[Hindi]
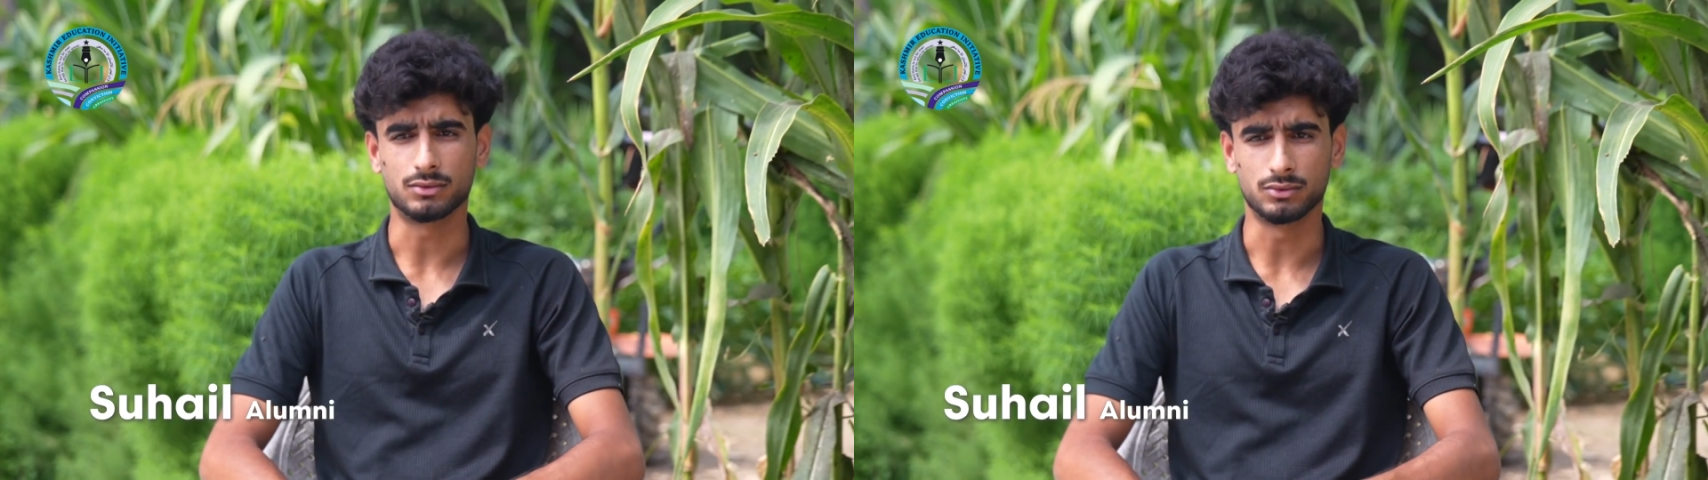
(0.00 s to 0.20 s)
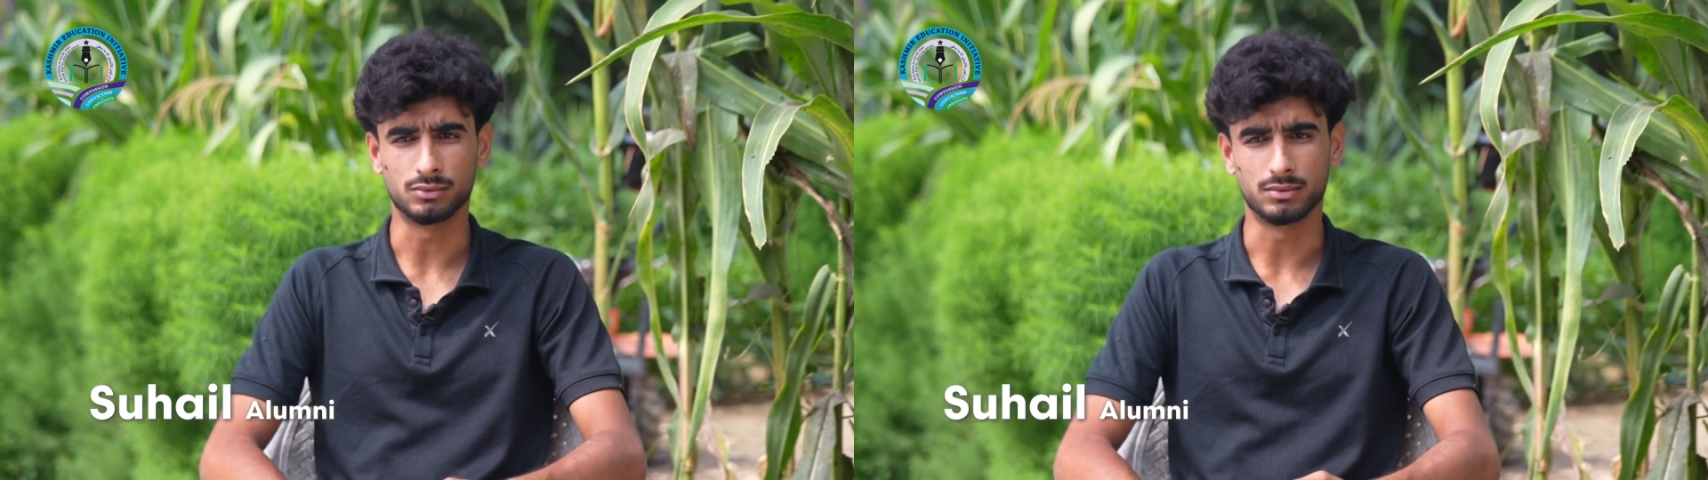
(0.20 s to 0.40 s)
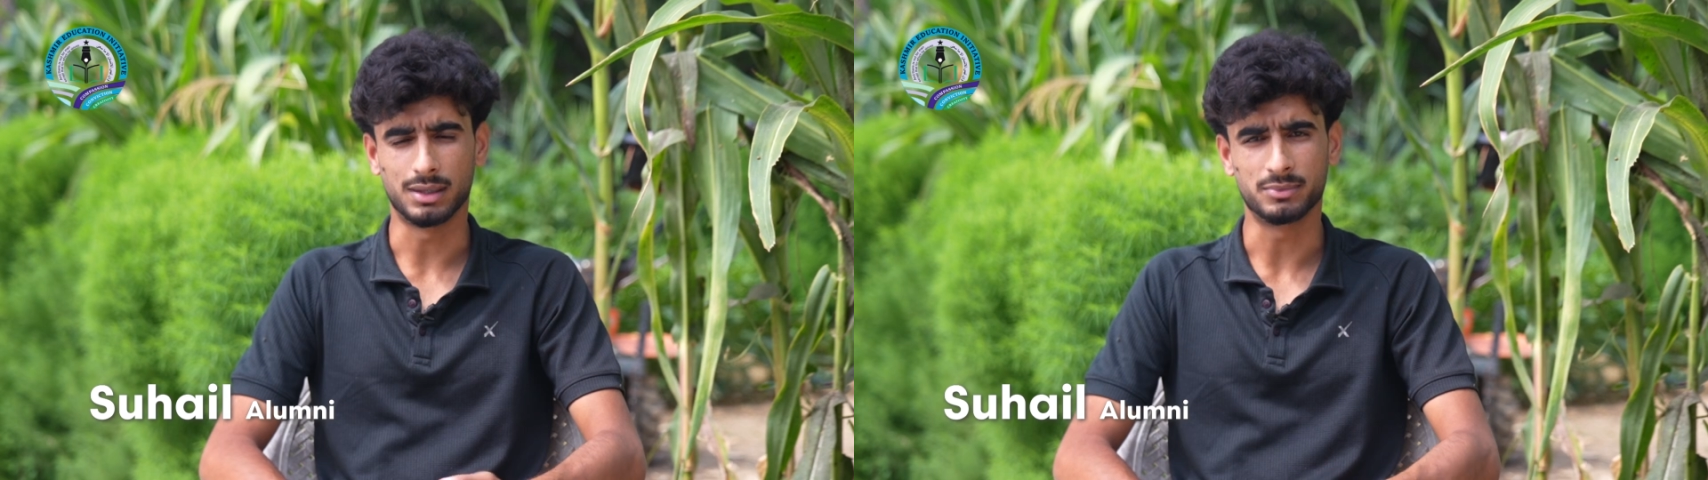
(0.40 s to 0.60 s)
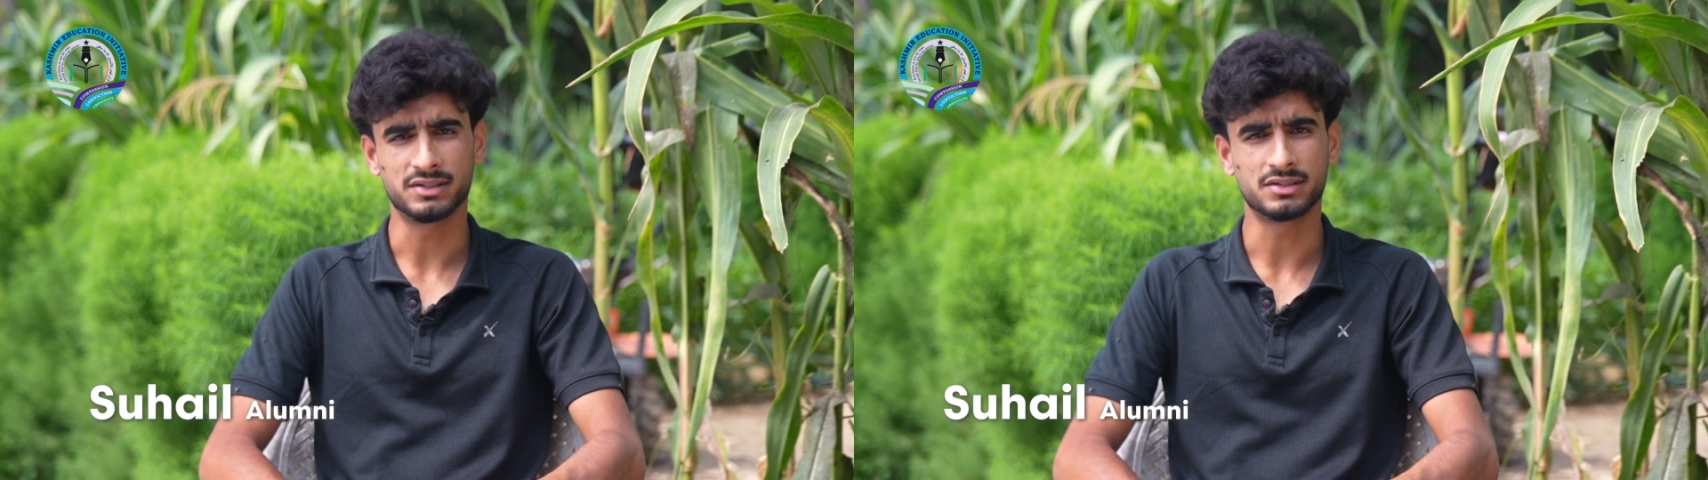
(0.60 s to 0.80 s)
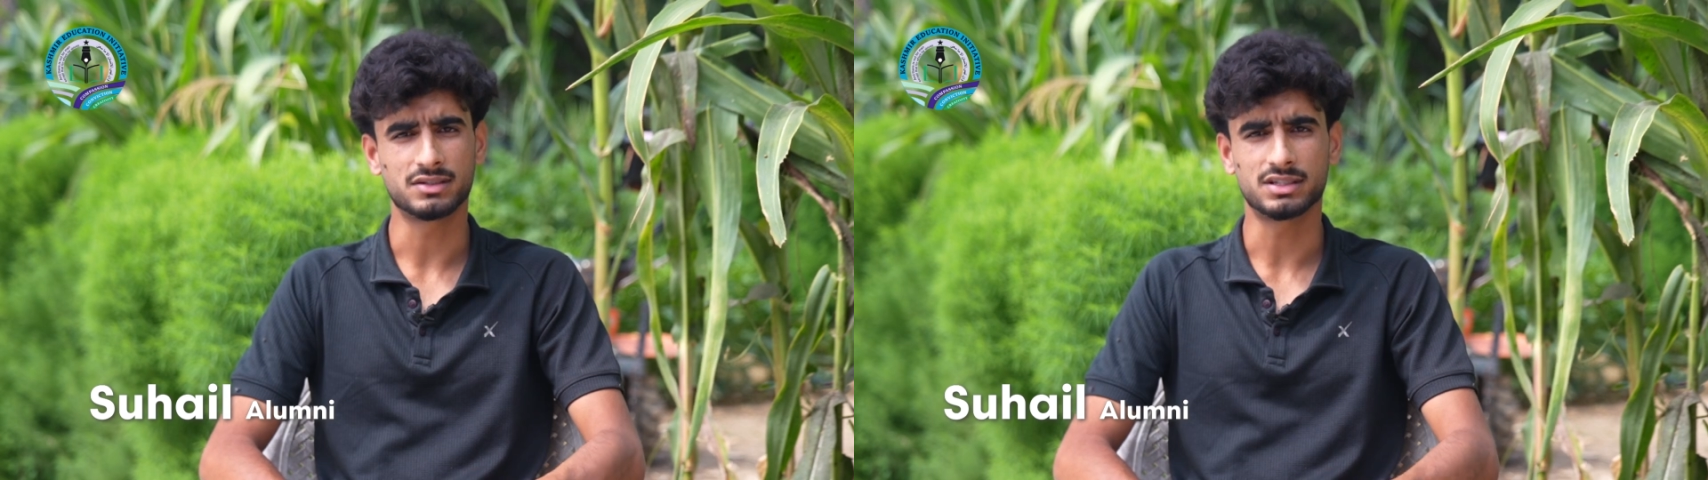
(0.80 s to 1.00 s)
उन अपने
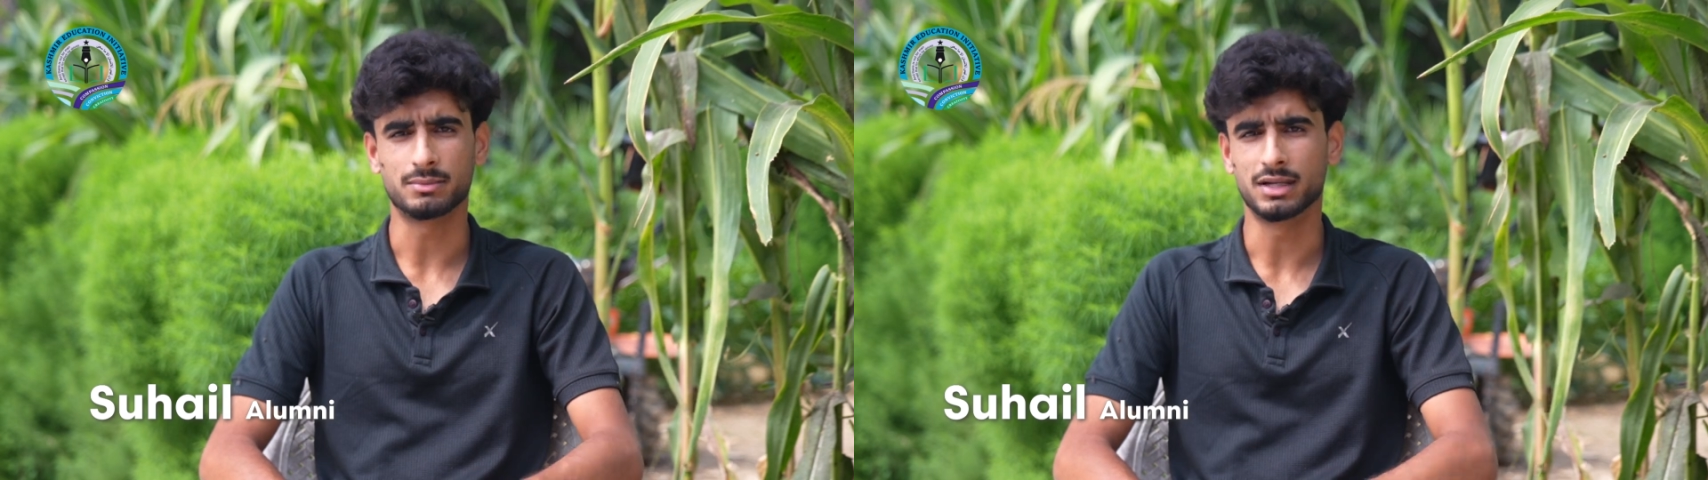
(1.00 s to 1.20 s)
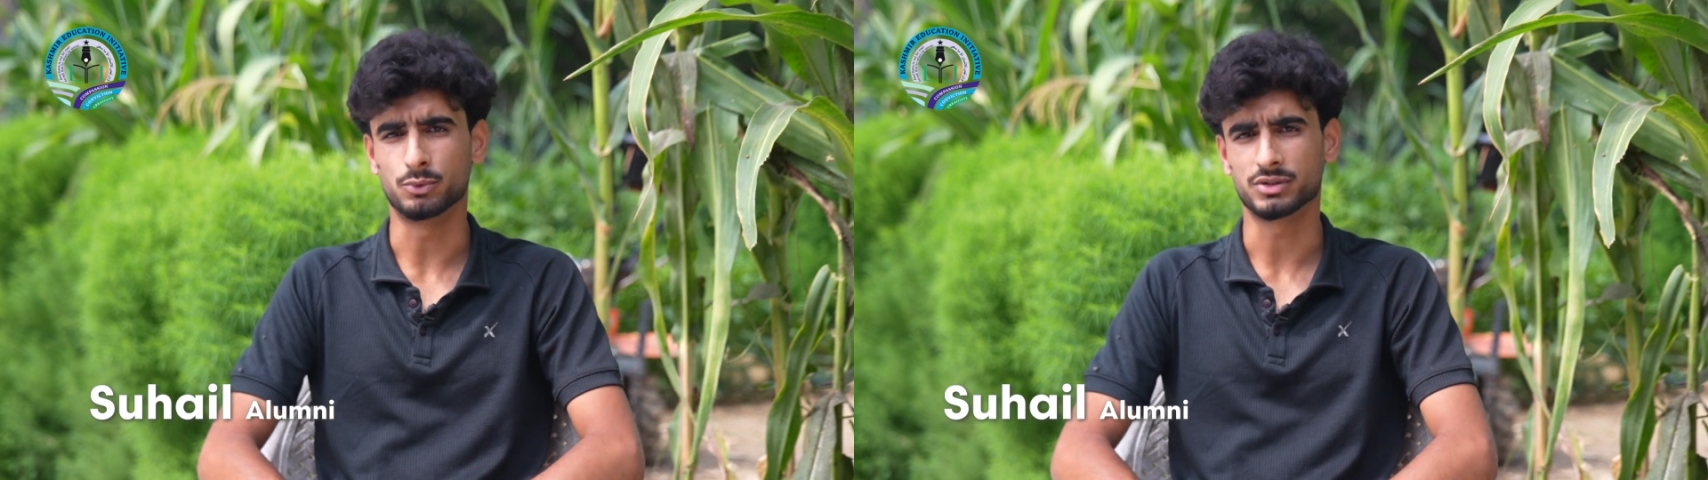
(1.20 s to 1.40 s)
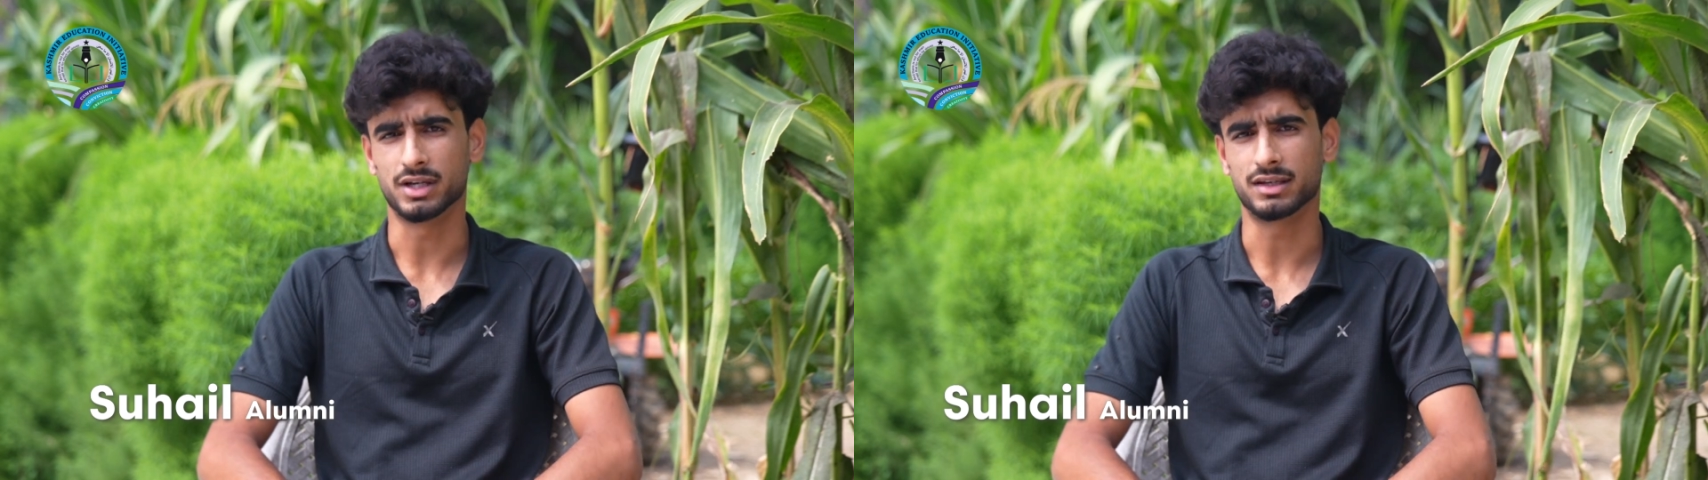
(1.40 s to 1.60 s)
टीचर से मैंने पूछा